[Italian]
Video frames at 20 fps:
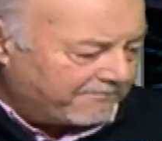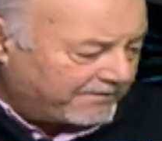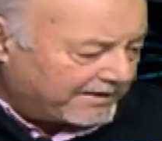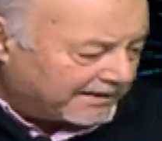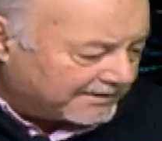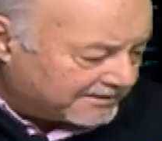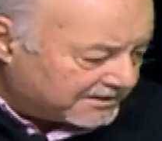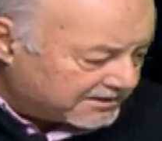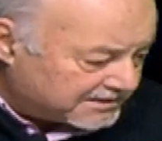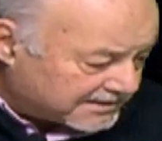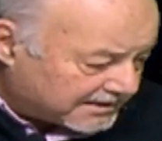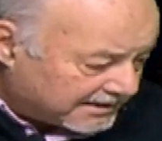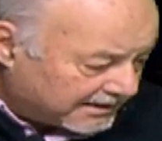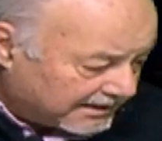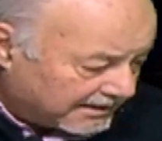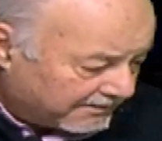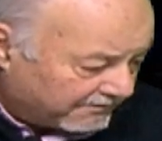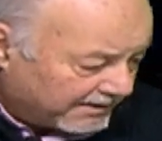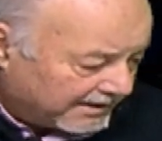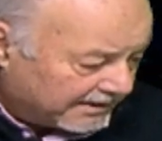infatti
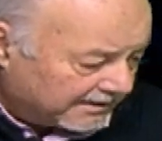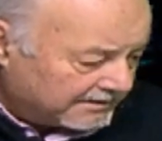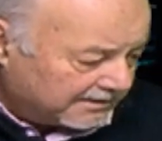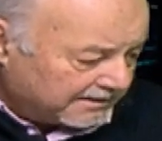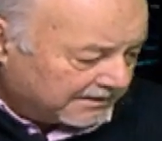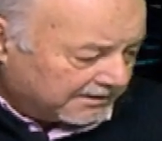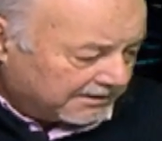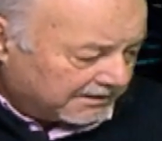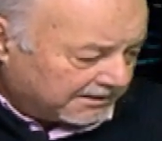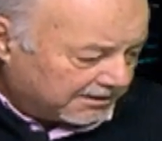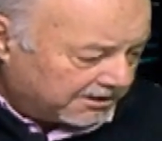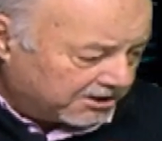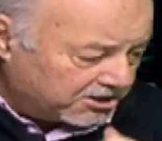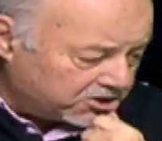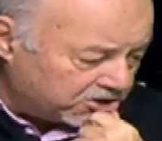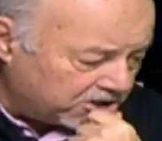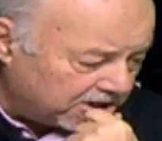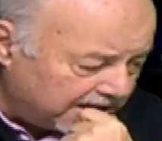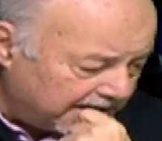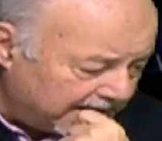scrive,
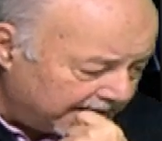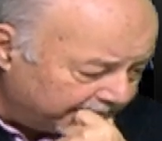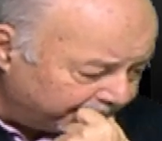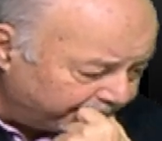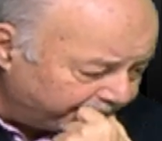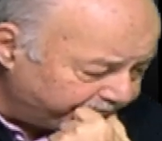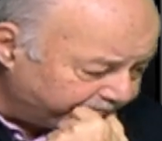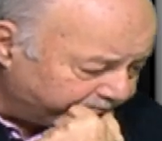dice